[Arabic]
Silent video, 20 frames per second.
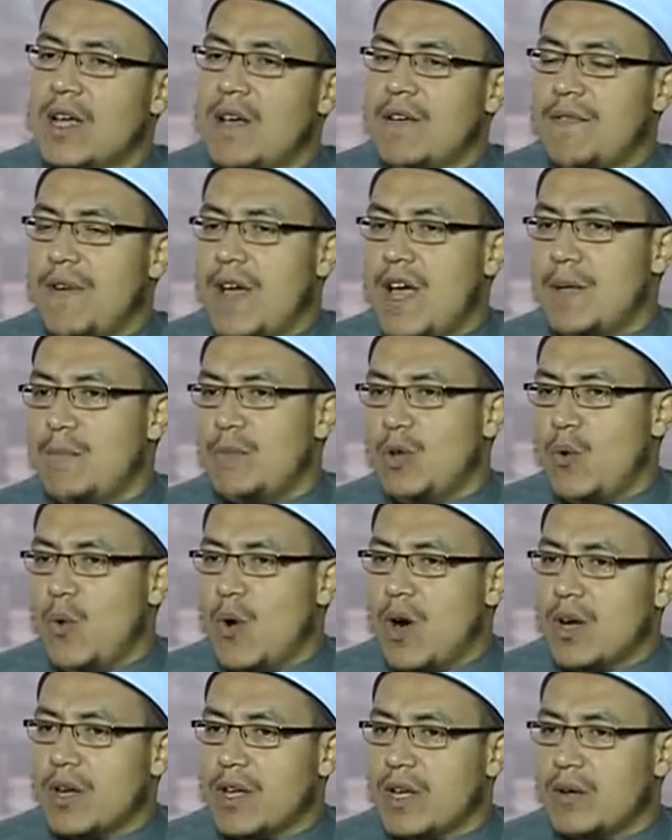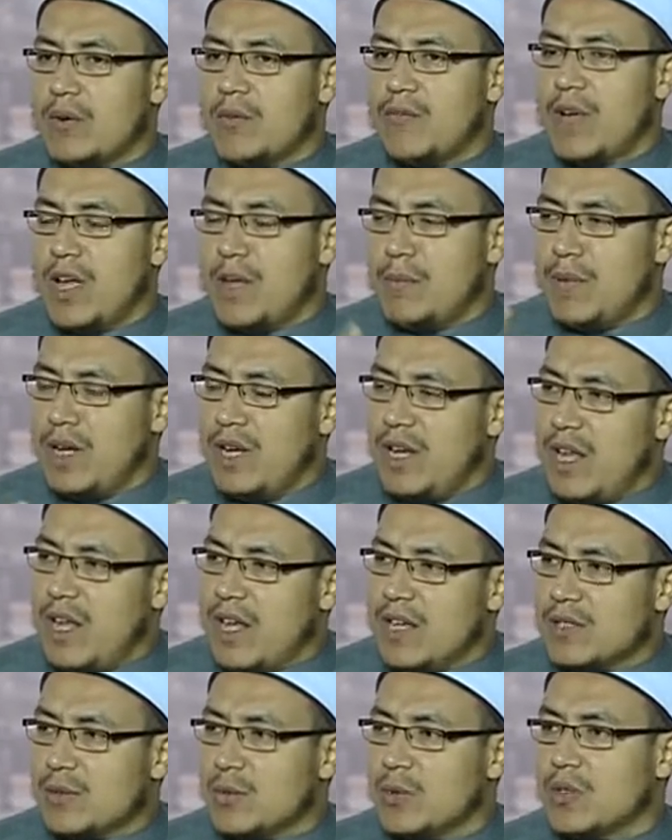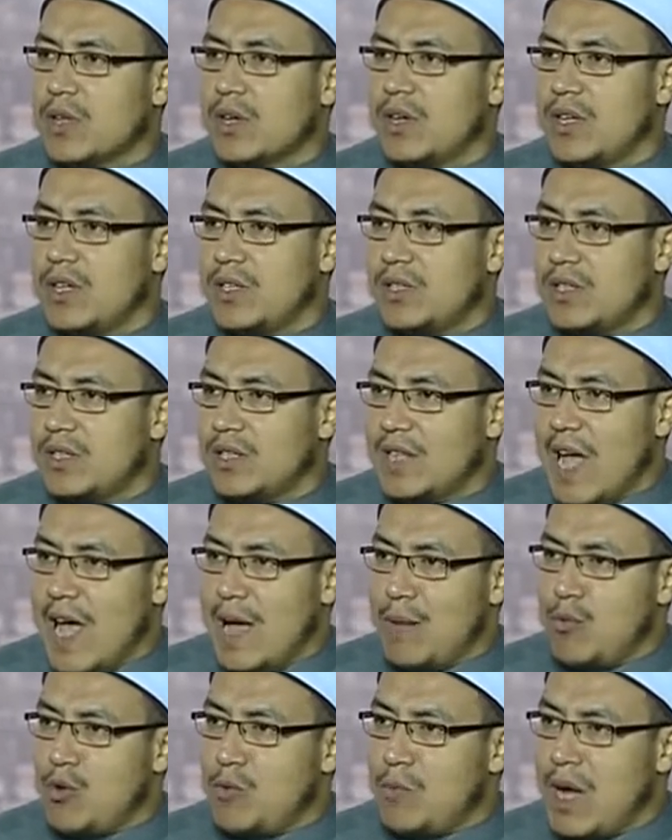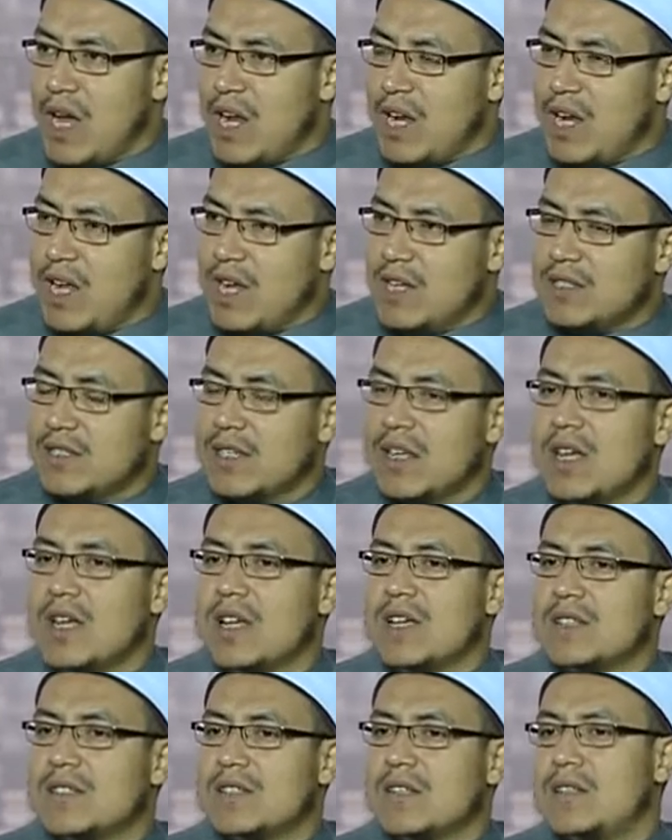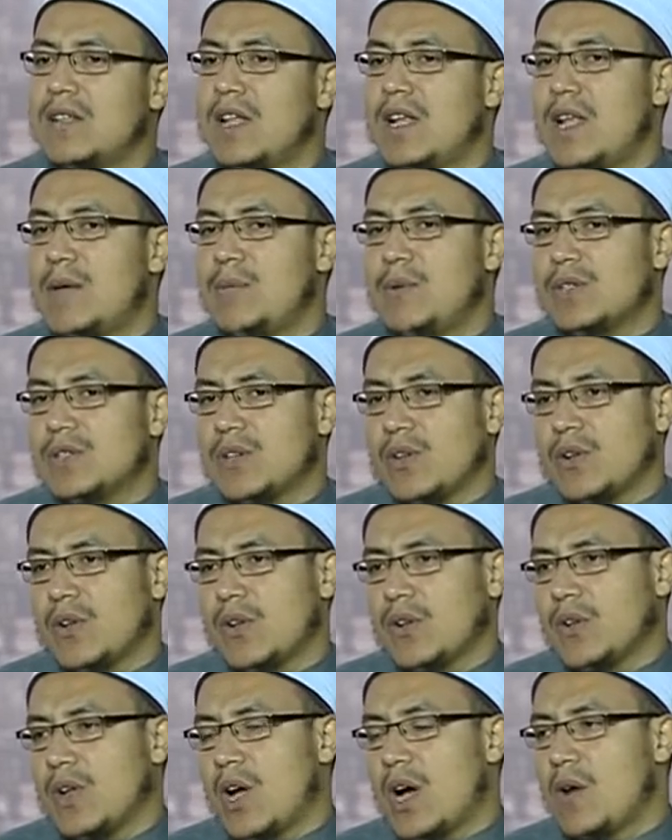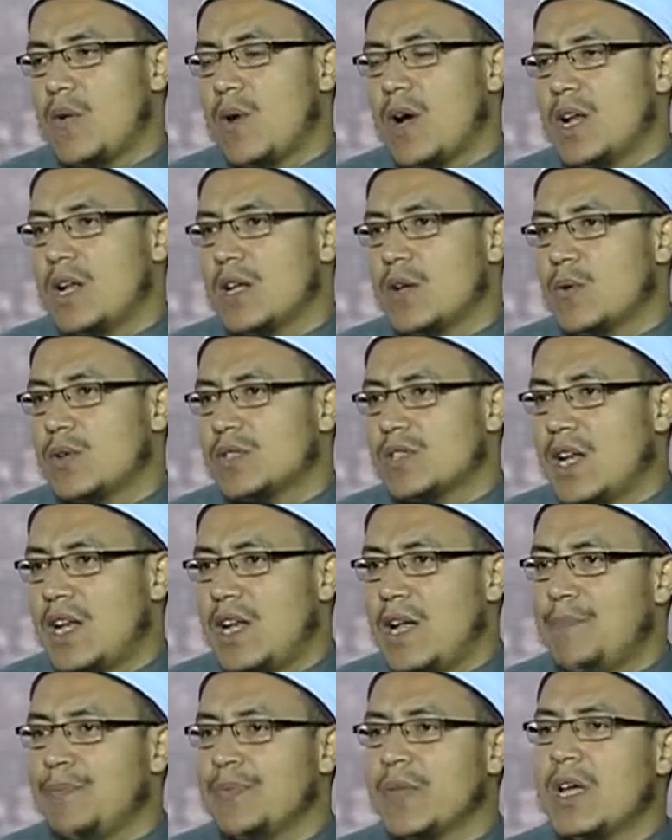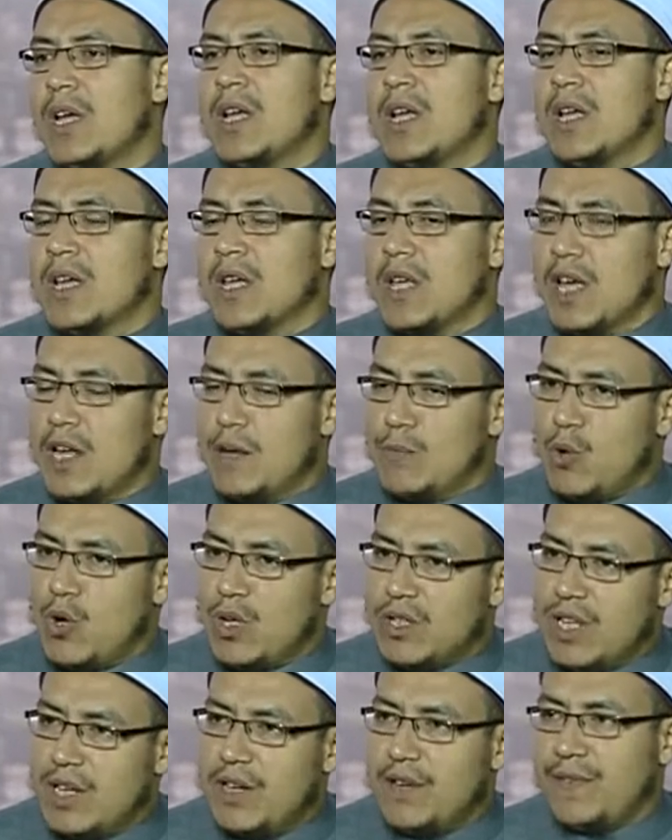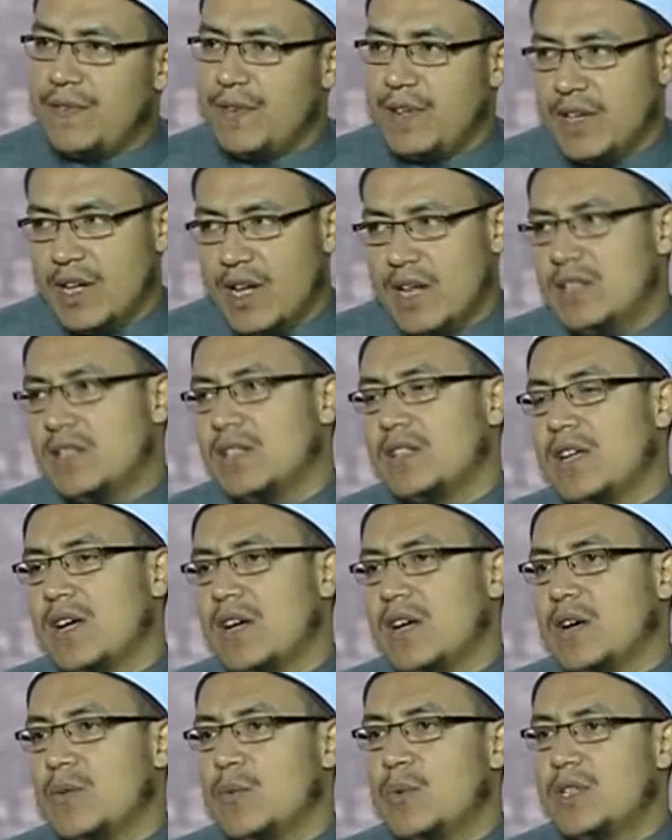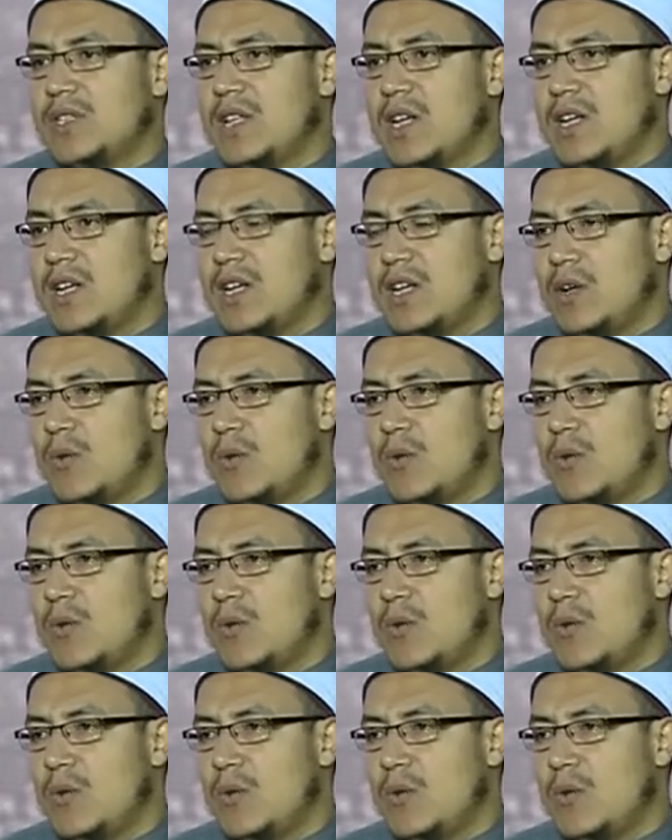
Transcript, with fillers: فهم الواقع وفهم الناس وطريقة التعامل مع الناس سيدنا النبي صلى الله عليه وسلم كان محترف في إجادتها والدليل